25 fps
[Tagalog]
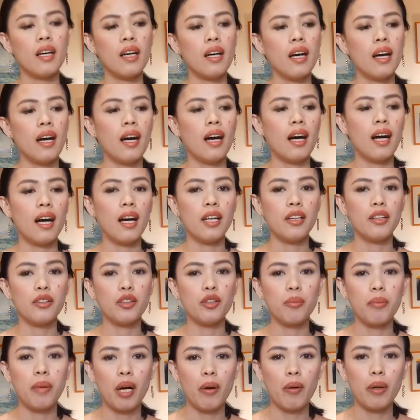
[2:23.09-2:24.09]
Uh, yung
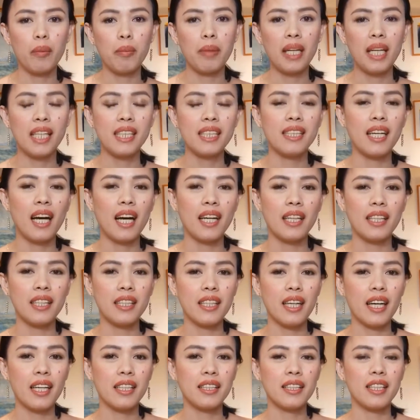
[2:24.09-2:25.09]
tumawag pala sa akin
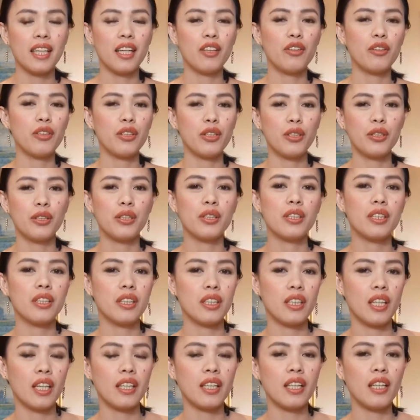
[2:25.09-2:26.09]
guys, si ano yun,
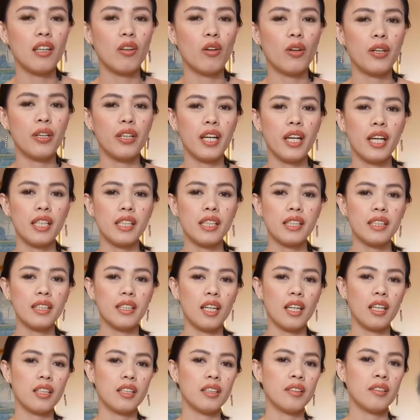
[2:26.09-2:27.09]
si Ate Lourdes,
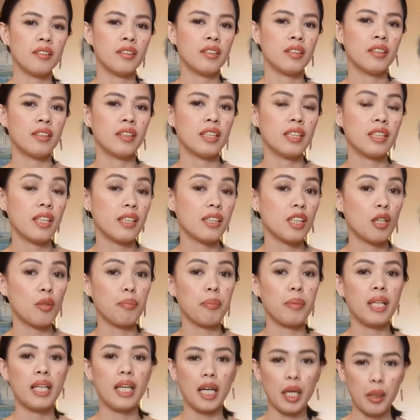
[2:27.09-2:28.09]
ang isa sa
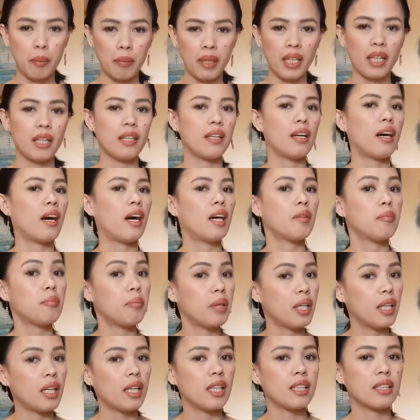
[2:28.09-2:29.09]
pinakamaganda at
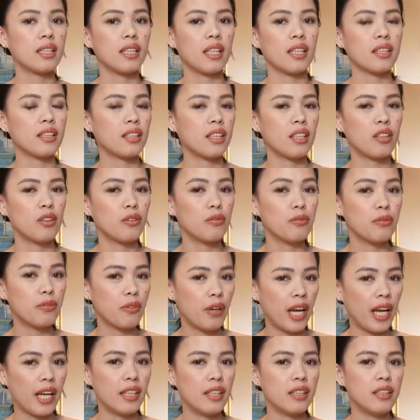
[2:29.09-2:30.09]
pinaka-sexy kong
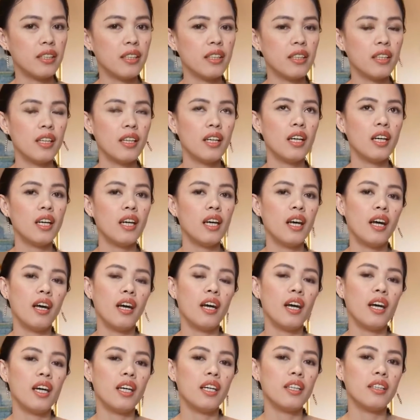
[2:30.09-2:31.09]
friend.
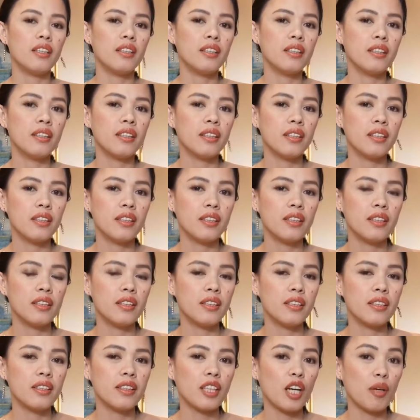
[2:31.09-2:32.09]
And
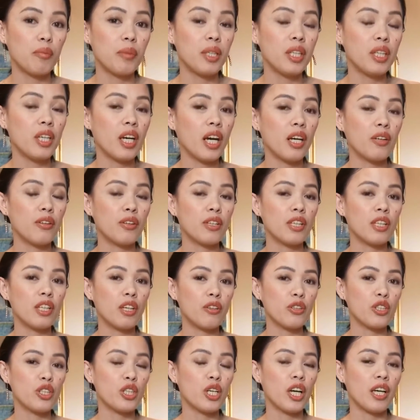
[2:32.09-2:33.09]
sabi niya ano na
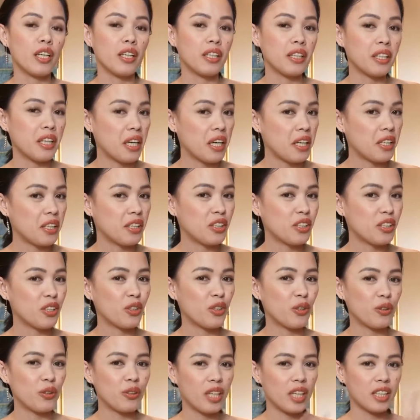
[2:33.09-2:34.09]
daw siya engaged.
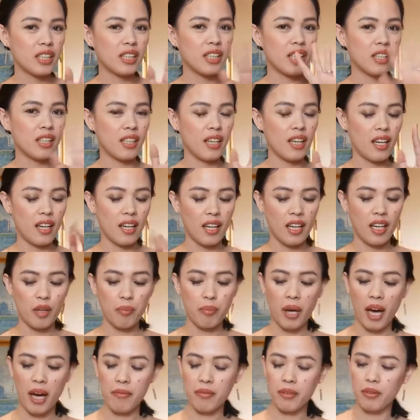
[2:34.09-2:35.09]
Congrats ate, I'm
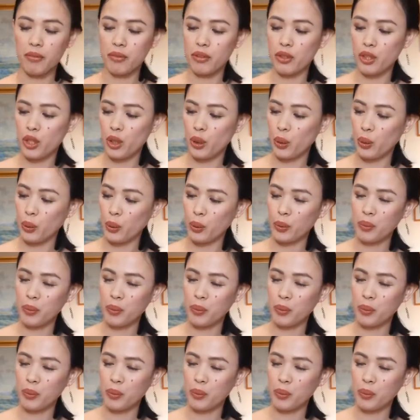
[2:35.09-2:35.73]
happy for you.